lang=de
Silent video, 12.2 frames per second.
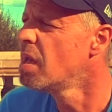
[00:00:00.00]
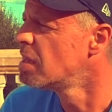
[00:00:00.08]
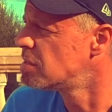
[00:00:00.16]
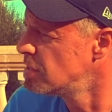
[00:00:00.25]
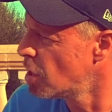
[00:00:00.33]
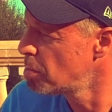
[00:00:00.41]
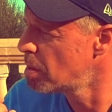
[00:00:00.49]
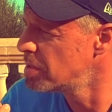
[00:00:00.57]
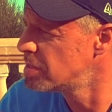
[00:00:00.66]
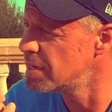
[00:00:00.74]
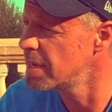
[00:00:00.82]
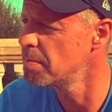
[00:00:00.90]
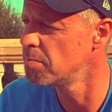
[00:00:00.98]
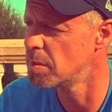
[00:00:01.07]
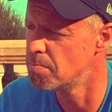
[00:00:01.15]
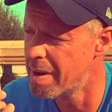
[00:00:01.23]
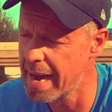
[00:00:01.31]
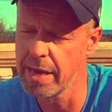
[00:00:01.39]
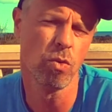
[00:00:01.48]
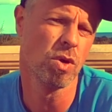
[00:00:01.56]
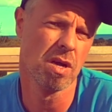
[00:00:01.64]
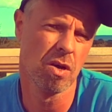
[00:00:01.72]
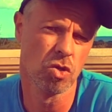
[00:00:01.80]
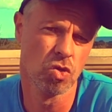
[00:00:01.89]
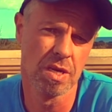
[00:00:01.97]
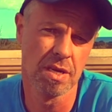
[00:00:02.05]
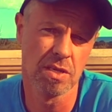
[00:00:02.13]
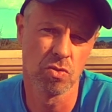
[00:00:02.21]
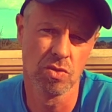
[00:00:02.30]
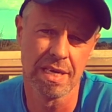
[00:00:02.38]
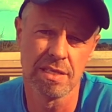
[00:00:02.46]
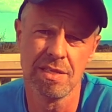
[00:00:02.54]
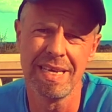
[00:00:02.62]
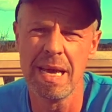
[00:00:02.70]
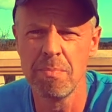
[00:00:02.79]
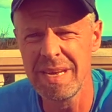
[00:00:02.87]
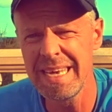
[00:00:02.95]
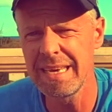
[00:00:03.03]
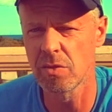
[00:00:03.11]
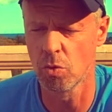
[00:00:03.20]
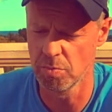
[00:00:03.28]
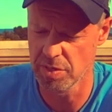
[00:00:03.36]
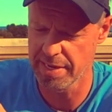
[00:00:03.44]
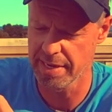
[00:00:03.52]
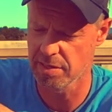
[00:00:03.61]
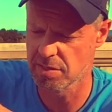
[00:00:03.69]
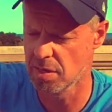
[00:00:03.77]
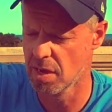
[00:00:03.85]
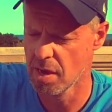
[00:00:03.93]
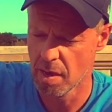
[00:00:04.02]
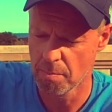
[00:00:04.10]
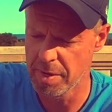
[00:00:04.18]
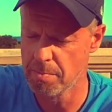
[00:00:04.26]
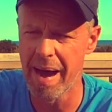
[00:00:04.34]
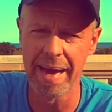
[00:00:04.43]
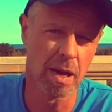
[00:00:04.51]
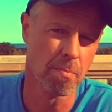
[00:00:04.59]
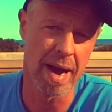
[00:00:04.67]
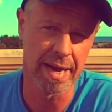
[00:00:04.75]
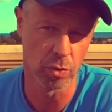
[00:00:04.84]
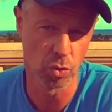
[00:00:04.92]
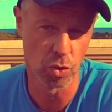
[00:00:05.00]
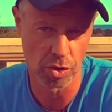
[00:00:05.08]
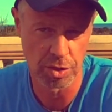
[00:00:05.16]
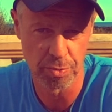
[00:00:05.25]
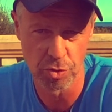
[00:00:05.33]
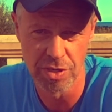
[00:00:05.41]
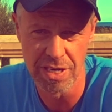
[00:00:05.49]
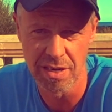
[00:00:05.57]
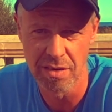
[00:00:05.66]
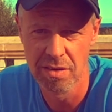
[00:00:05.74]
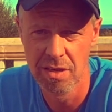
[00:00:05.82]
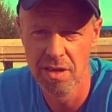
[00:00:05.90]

Sich auch mal mit Themen, mit Meinungen auseinanderzusetzen, die eben nicht unbedingt mit meiner Meinung korrespondieren.